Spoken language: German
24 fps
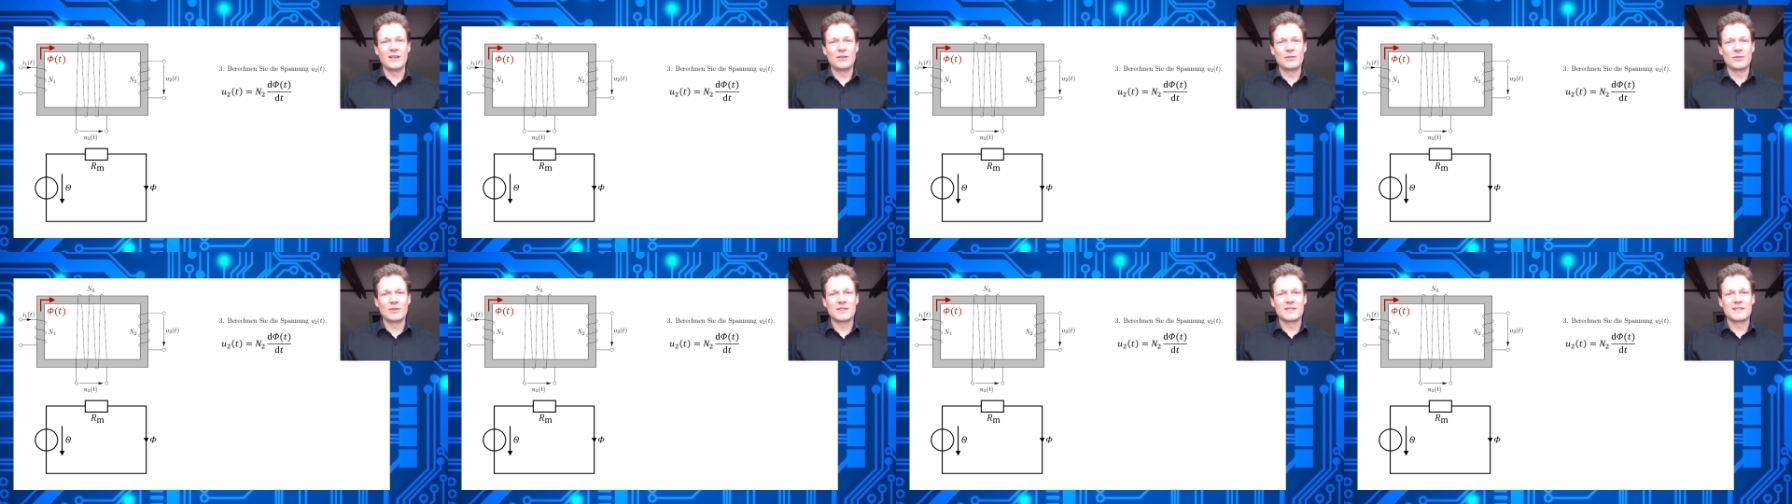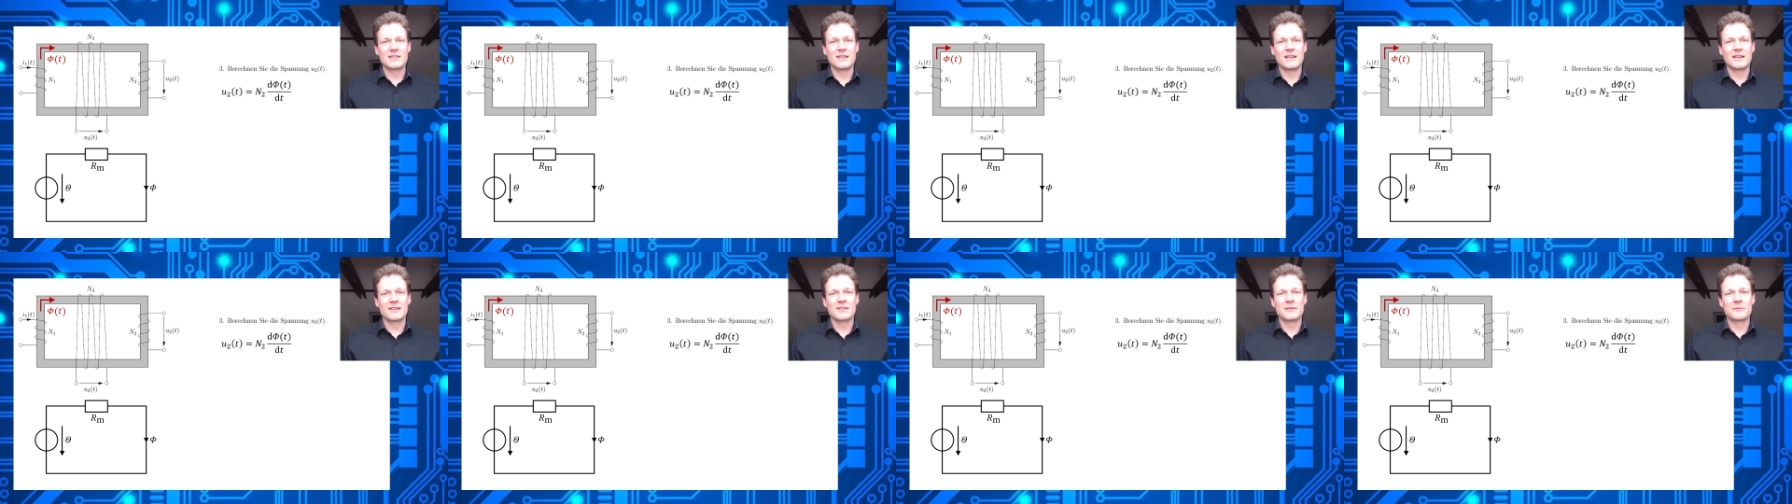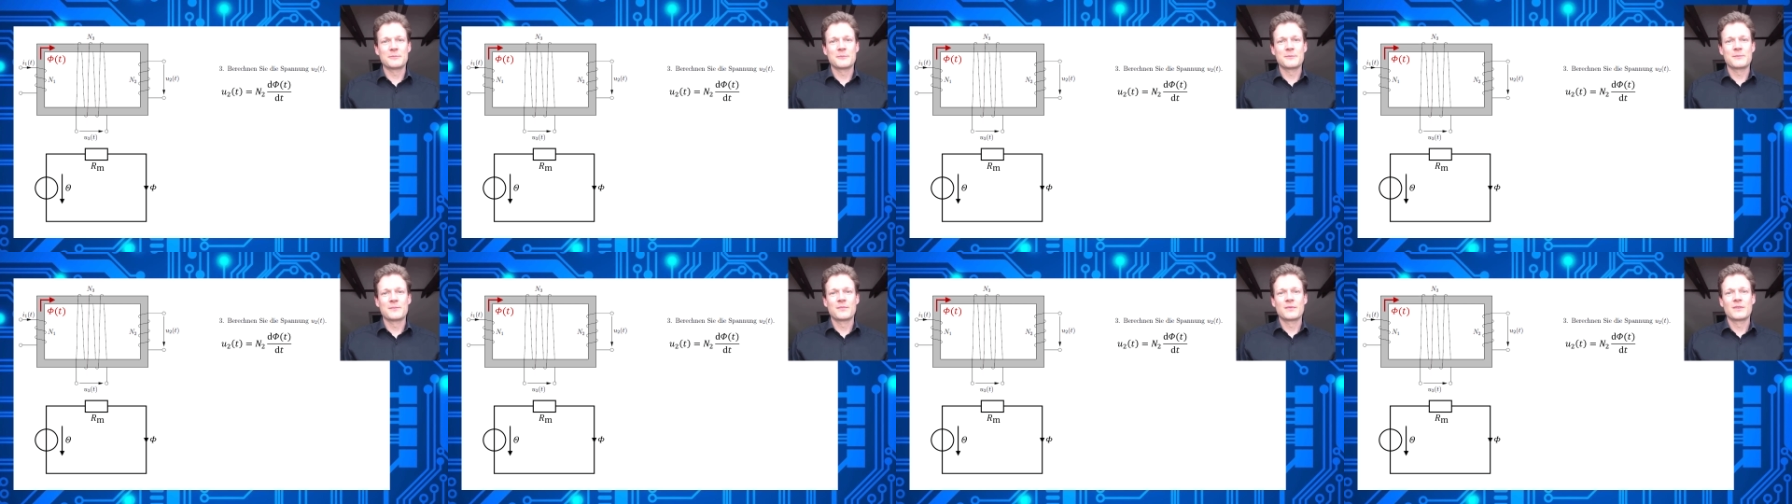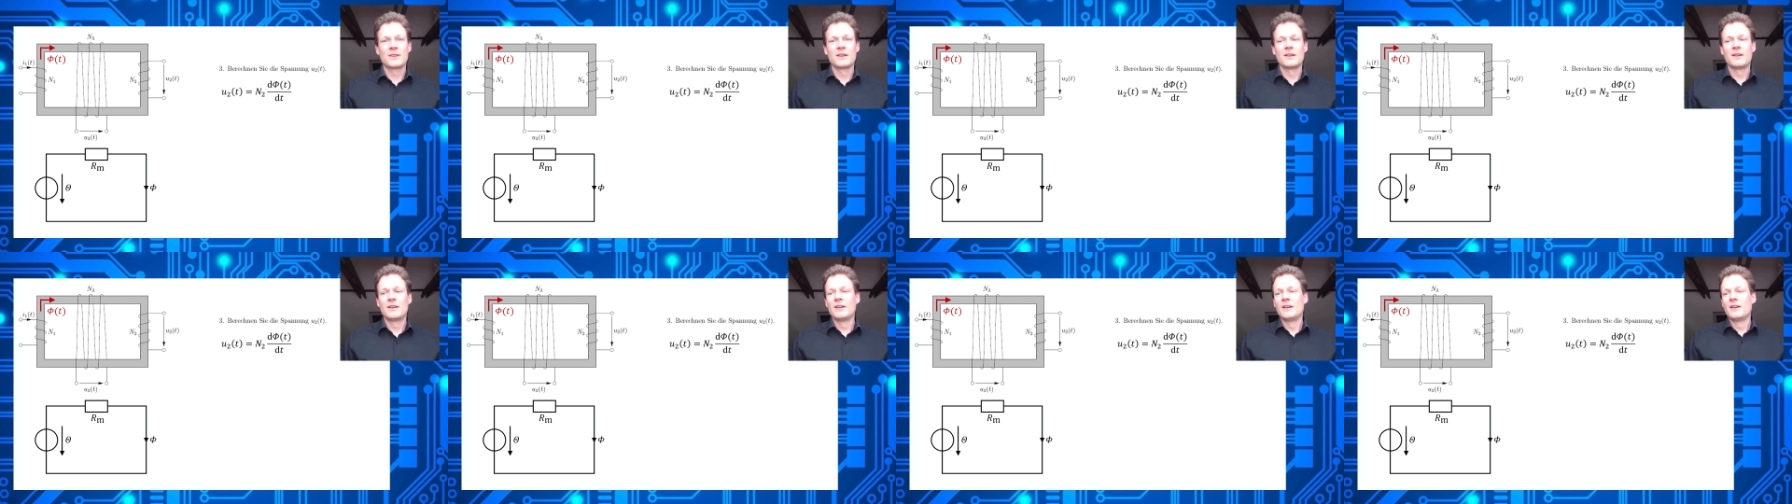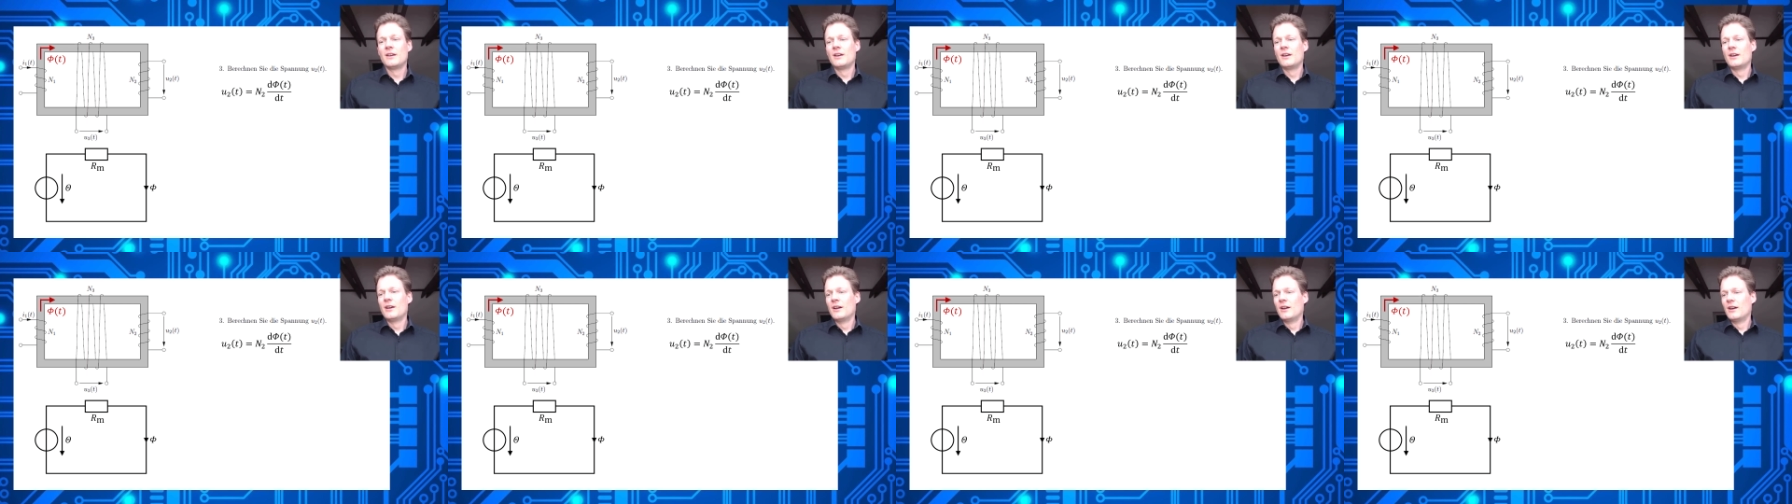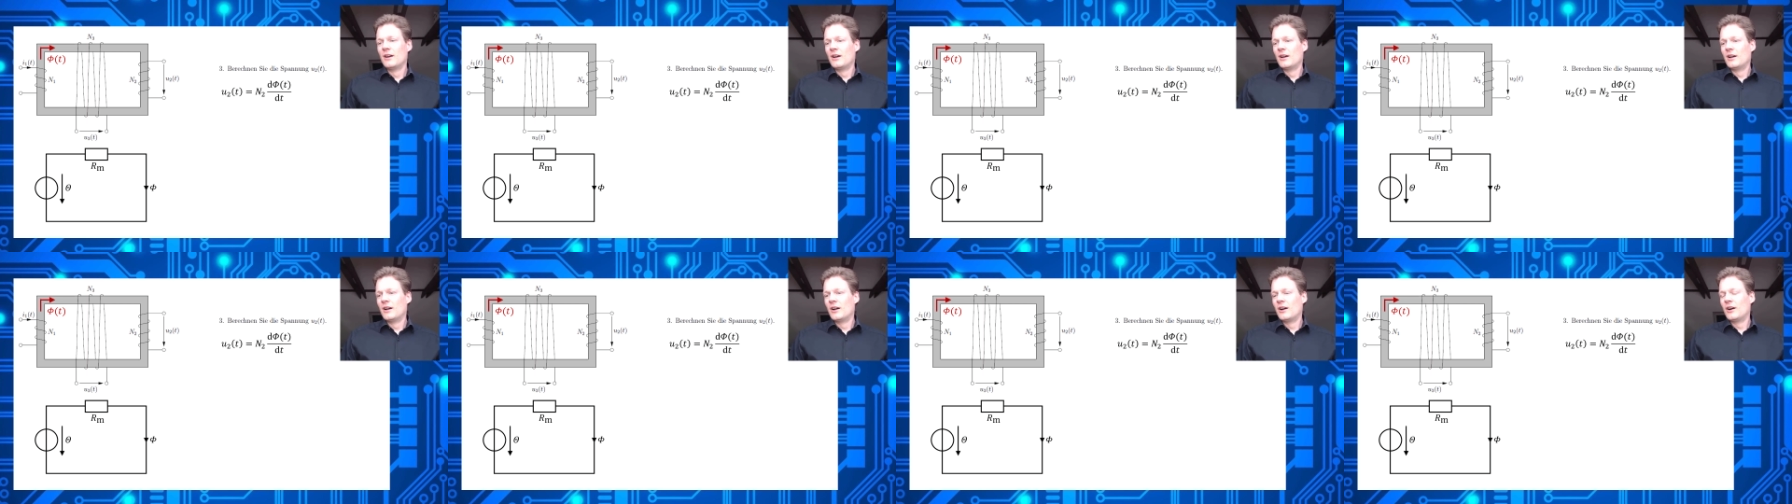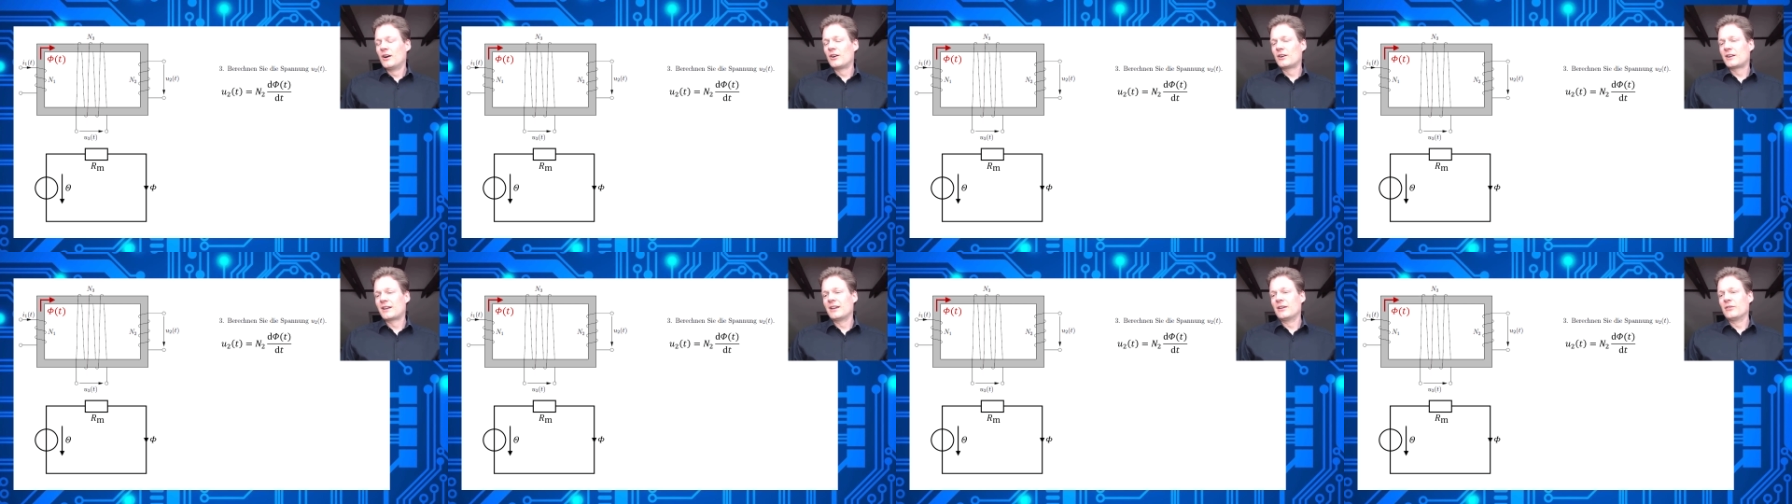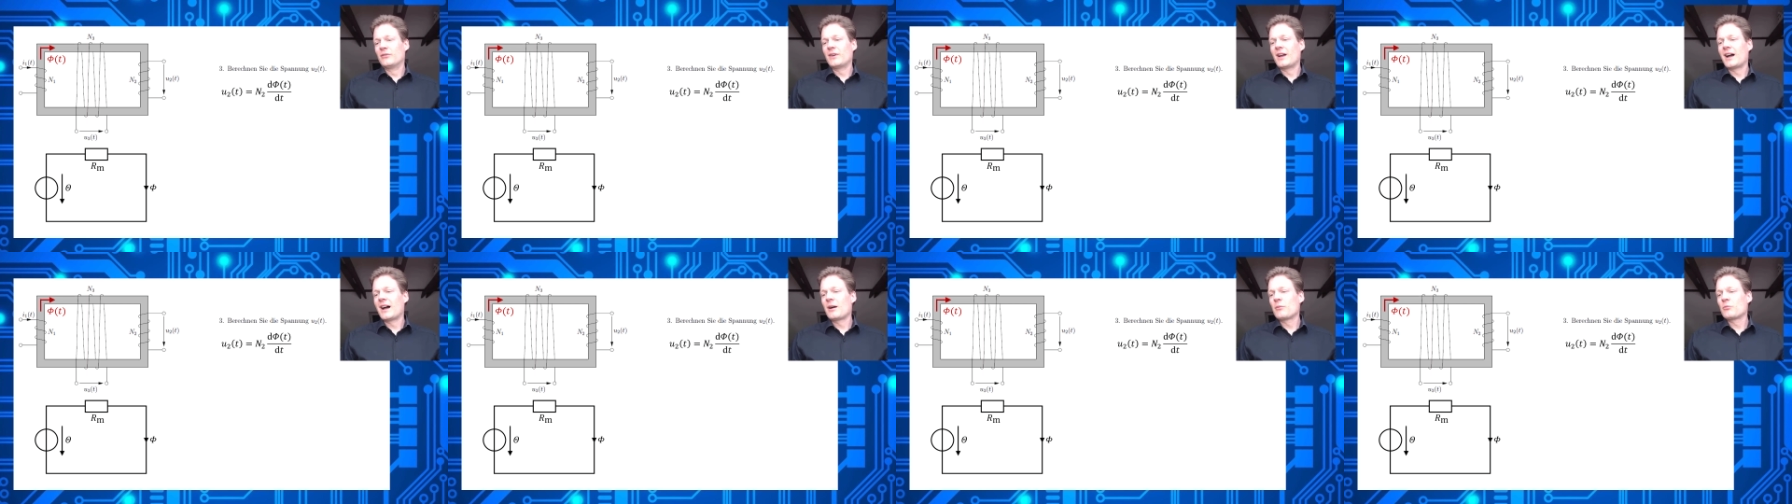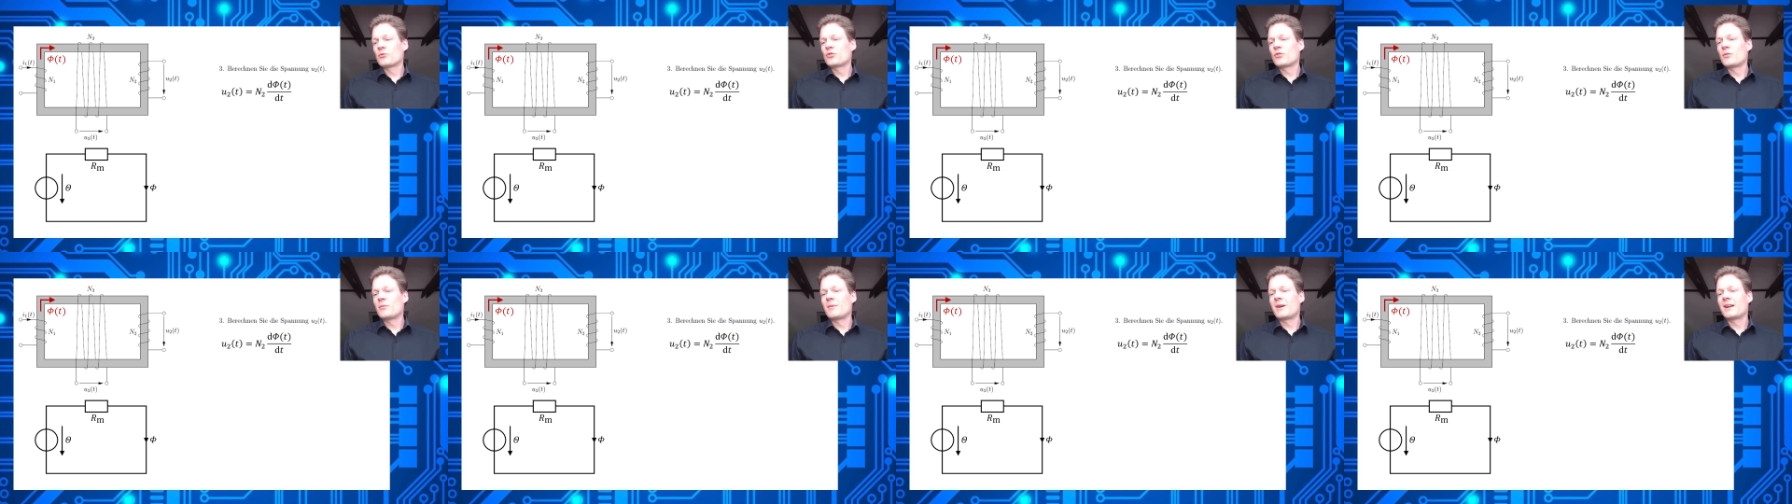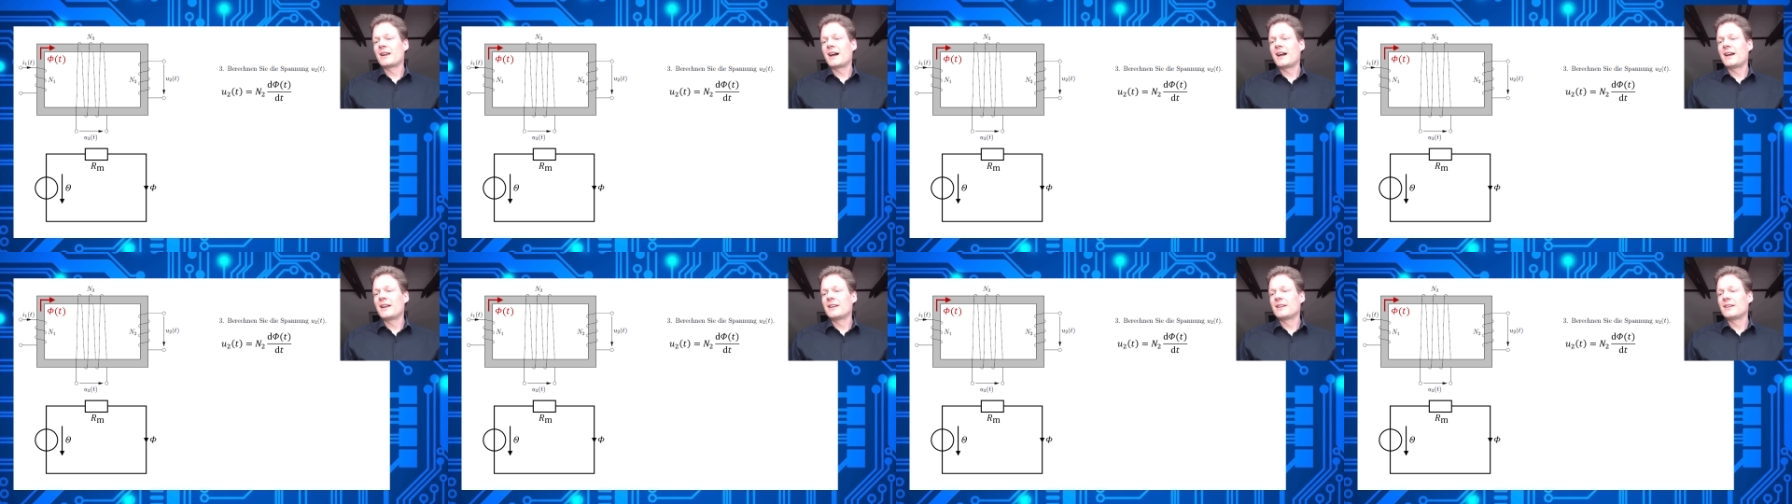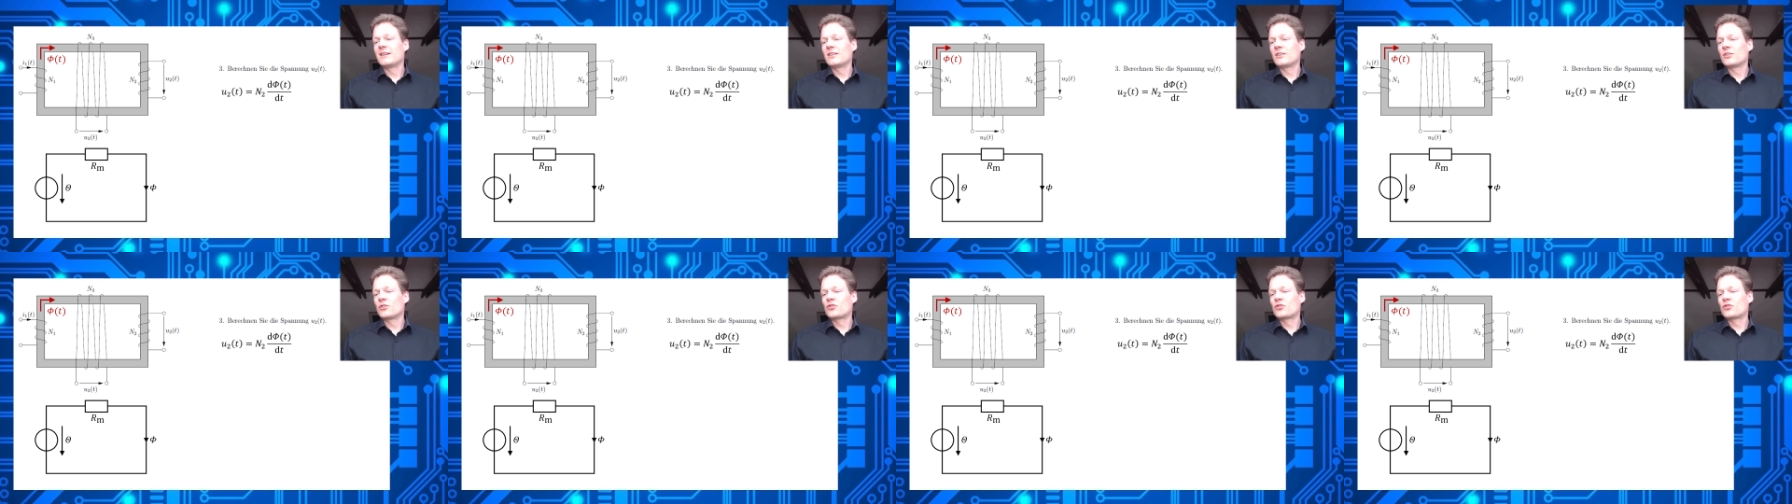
induziert. Okay, wir haben schon mal eine